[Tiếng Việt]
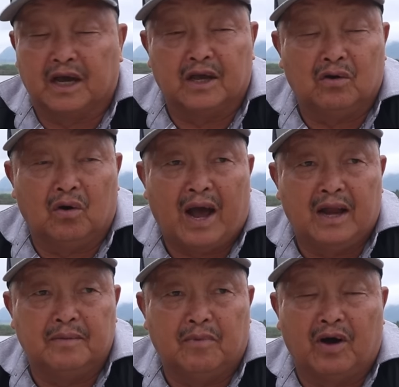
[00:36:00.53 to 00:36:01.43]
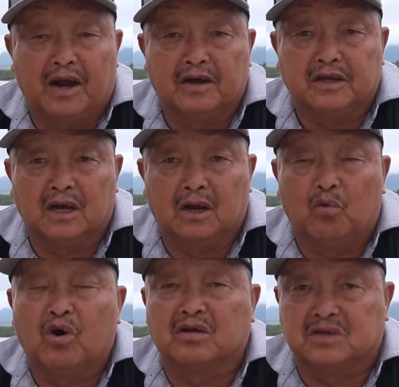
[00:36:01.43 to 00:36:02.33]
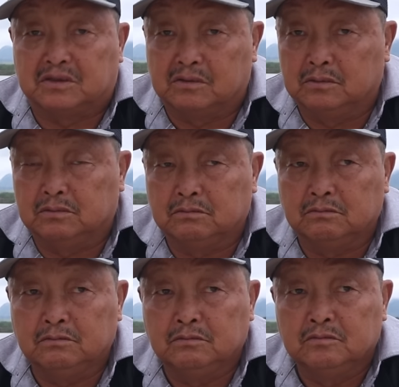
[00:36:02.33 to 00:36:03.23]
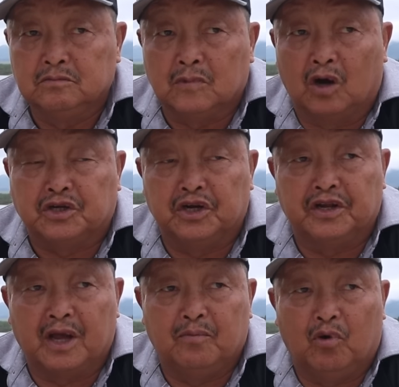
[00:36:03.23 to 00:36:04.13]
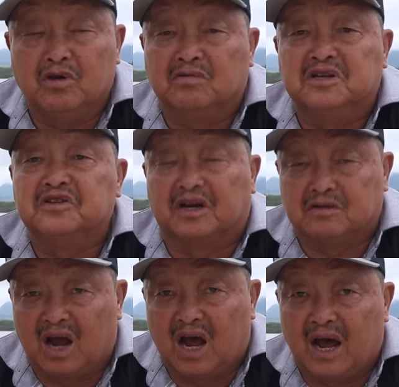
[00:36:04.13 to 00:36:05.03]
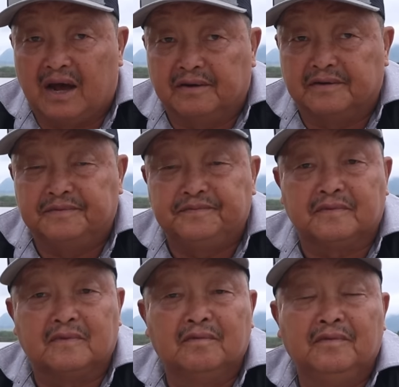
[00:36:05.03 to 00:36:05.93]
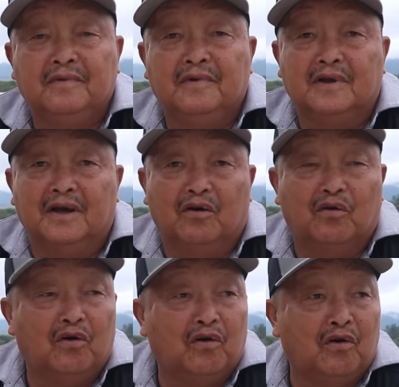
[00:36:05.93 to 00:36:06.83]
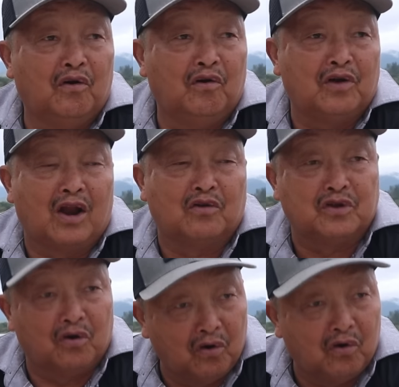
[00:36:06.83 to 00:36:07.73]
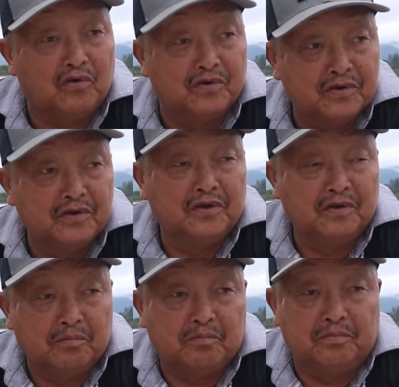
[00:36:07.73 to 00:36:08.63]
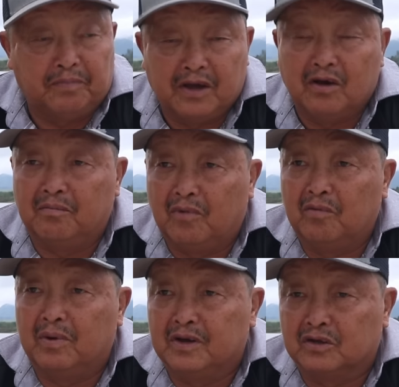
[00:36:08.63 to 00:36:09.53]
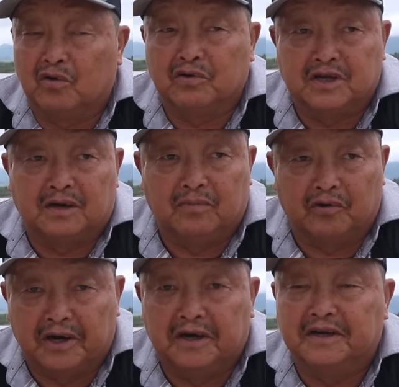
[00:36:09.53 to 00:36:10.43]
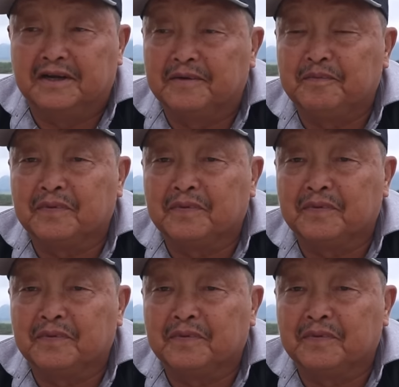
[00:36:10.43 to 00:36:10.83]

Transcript: sân ấy vô hai lim mong ai nó ờ, chỉ lâu có sân xứ à chỉ là mua được chỉ sân xứ là ô đã lâu thì ô bây giờ mong mà yêu tổ sân mong nơ này